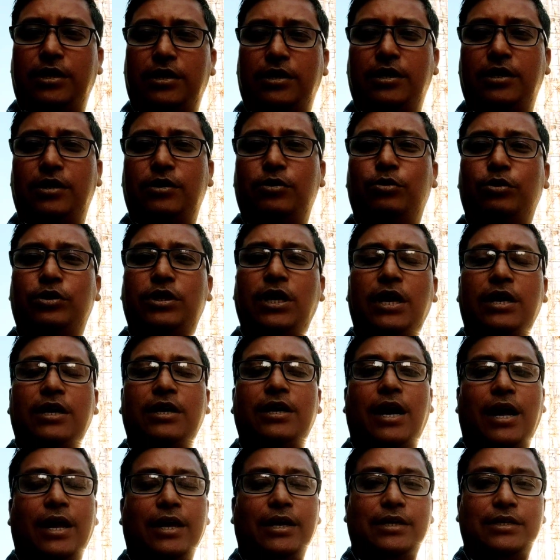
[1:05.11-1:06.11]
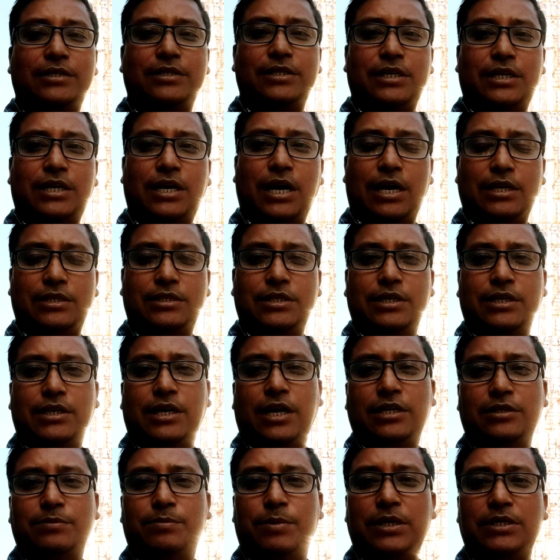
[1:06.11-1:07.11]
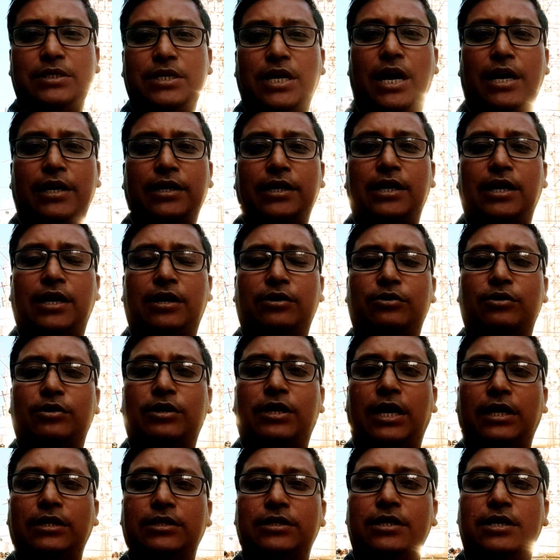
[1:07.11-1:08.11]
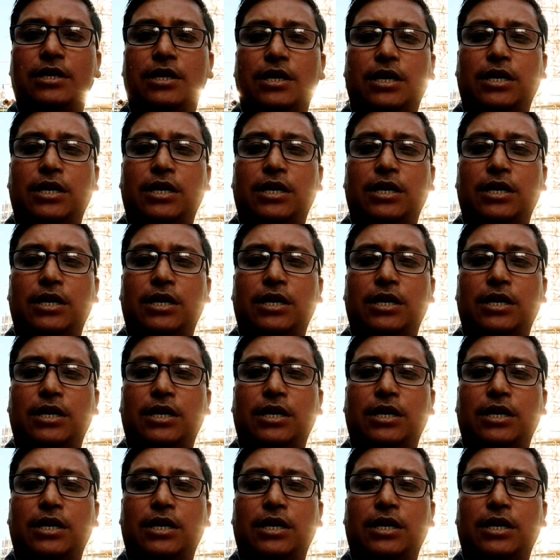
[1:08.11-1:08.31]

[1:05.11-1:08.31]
এর গোটা গায়ে যে কাচের কাজ বা যে আয়না লাগানোর কাজ